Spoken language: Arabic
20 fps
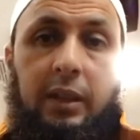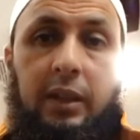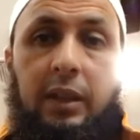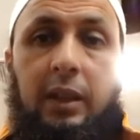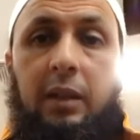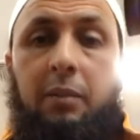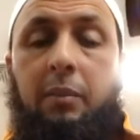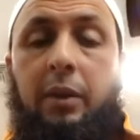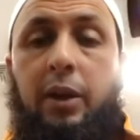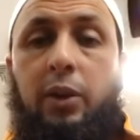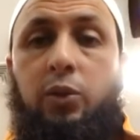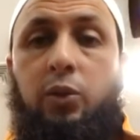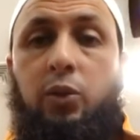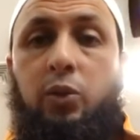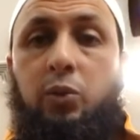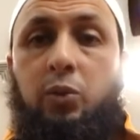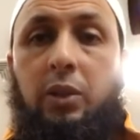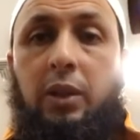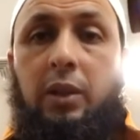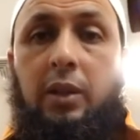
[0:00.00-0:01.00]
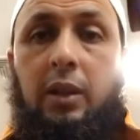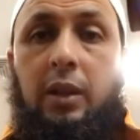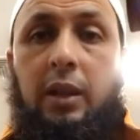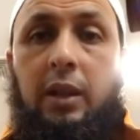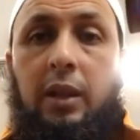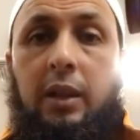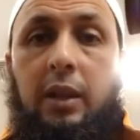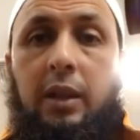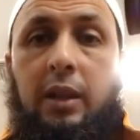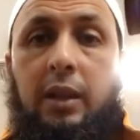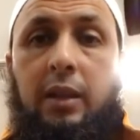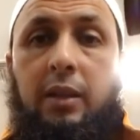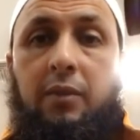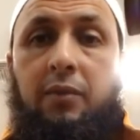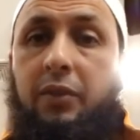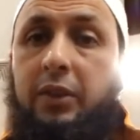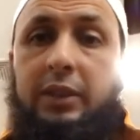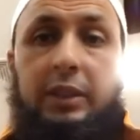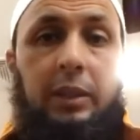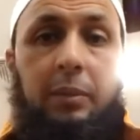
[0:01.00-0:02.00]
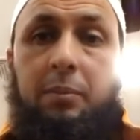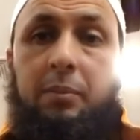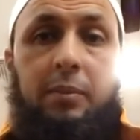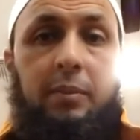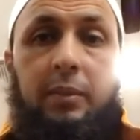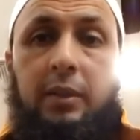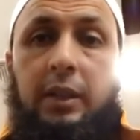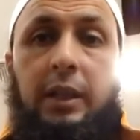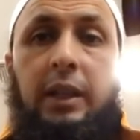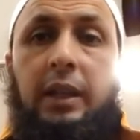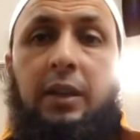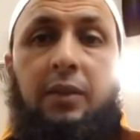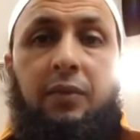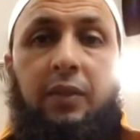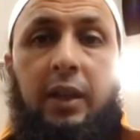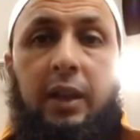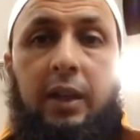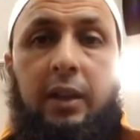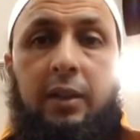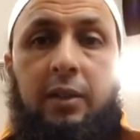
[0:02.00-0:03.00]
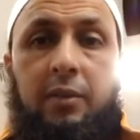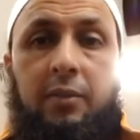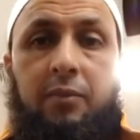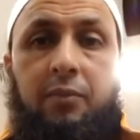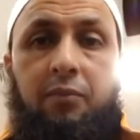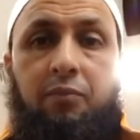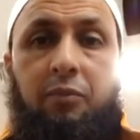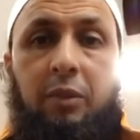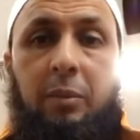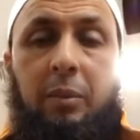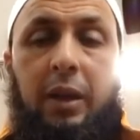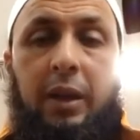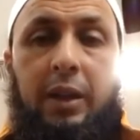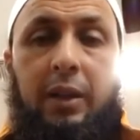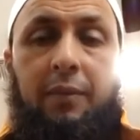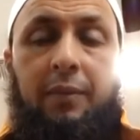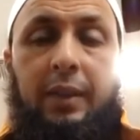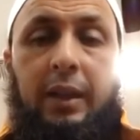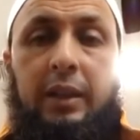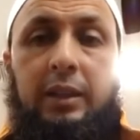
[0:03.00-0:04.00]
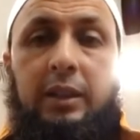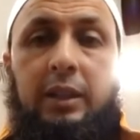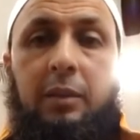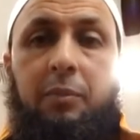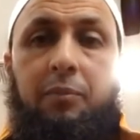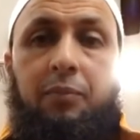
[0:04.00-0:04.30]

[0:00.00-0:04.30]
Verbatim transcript: مرض عضوي فالطب لن ينفعه بمعنى الطب